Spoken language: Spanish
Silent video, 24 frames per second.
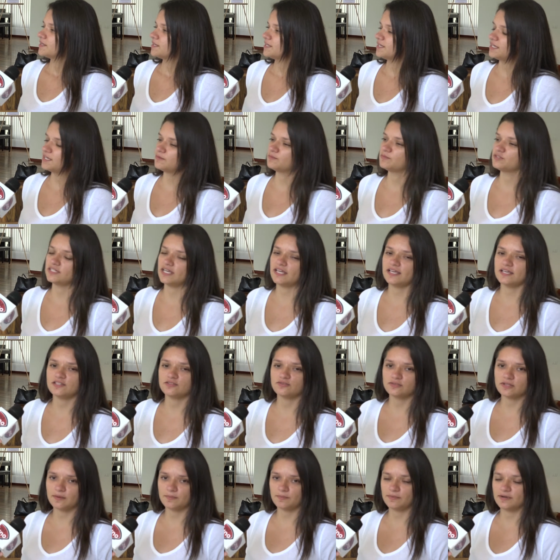que Musada
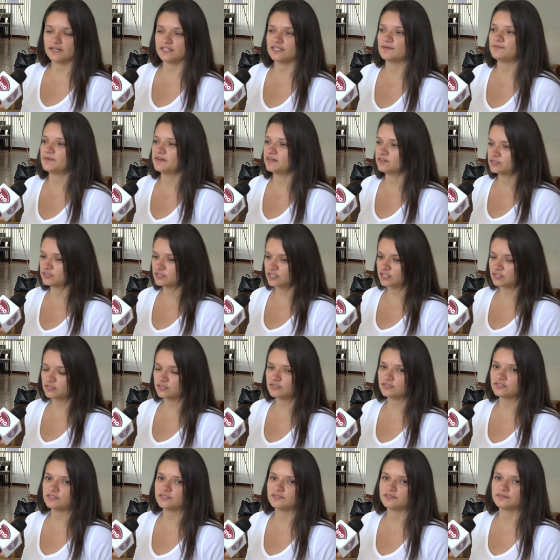es una puerta para
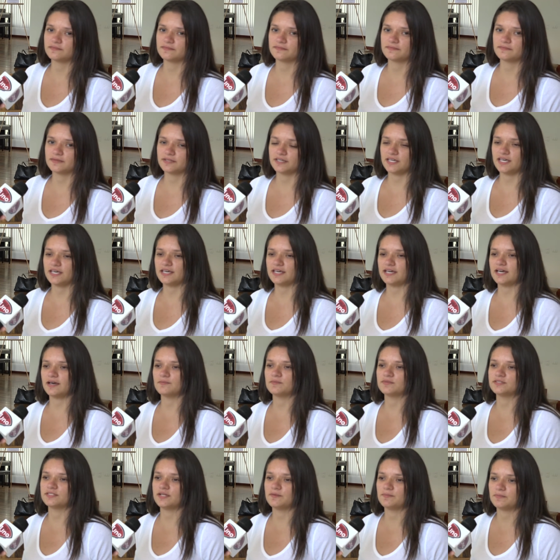nosotros, que
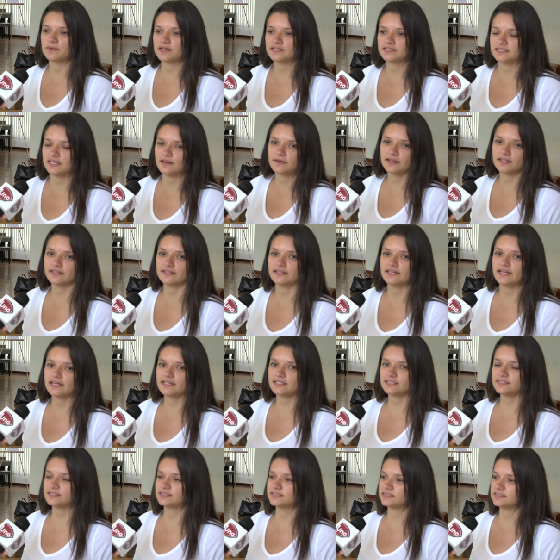dejamos el pasado
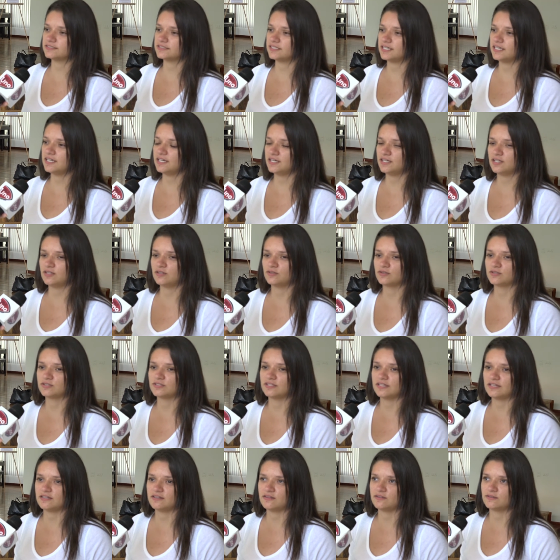atrás y
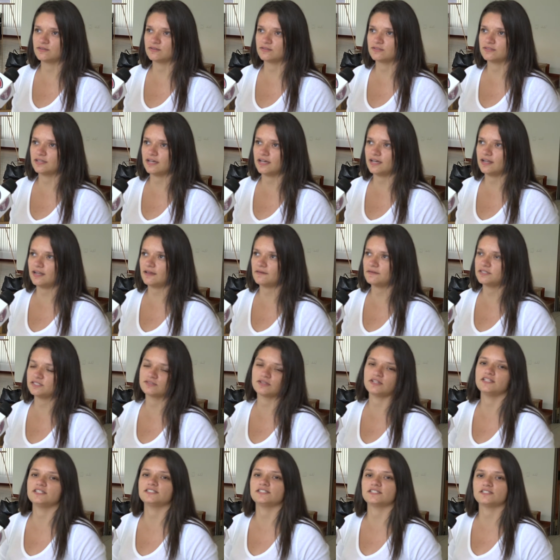nos da, la
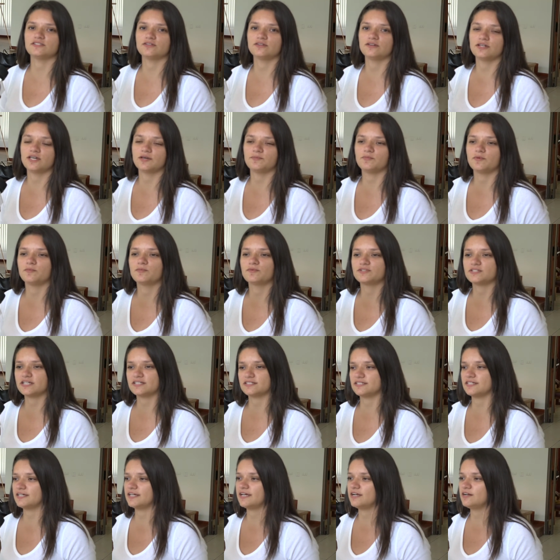visualización que podemos
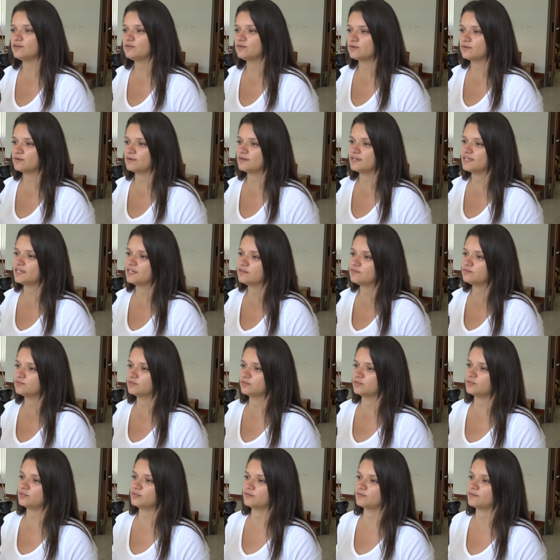hacer algo en el
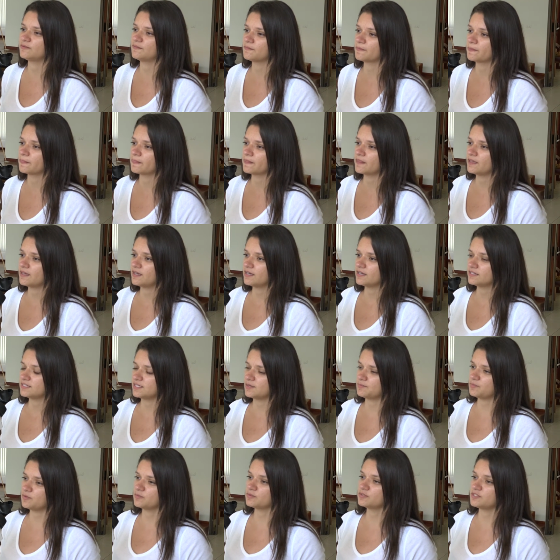futuro,
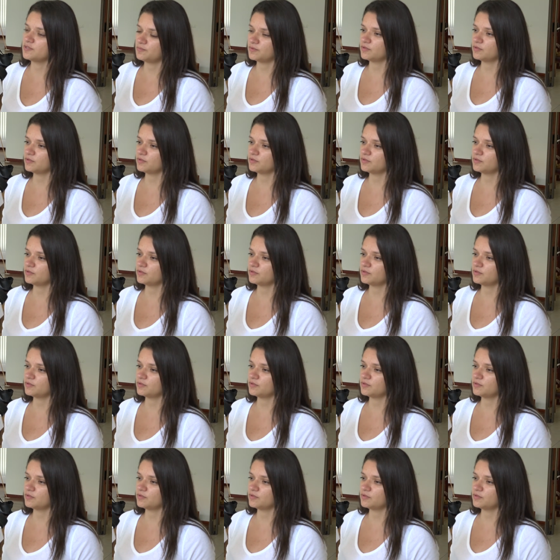que podemos ser